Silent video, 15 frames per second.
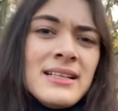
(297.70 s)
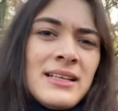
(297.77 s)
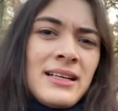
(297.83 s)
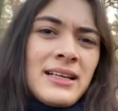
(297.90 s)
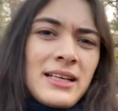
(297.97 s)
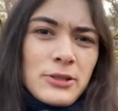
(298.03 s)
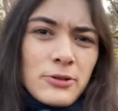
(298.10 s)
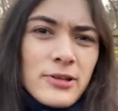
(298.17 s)

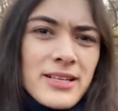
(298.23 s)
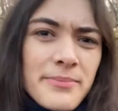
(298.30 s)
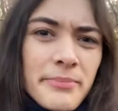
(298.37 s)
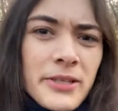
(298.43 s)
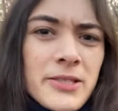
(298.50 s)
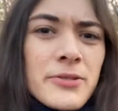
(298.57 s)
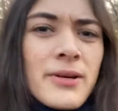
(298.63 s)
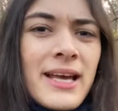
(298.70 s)
Getreu dem
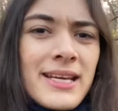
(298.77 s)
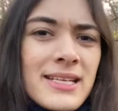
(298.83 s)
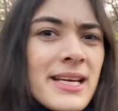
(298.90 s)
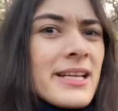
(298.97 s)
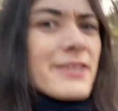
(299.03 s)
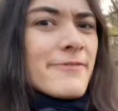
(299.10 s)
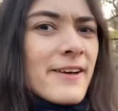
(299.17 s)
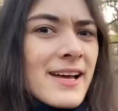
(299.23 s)
Motto hätte,
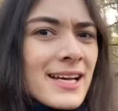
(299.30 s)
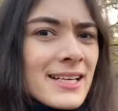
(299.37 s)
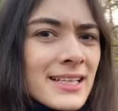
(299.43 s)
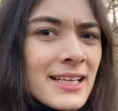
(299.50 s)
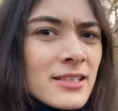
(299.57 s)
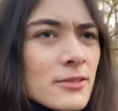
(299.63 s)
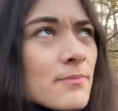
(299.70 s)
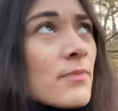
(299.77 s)
hätte
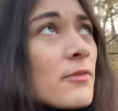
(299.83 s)
Fahrradkette.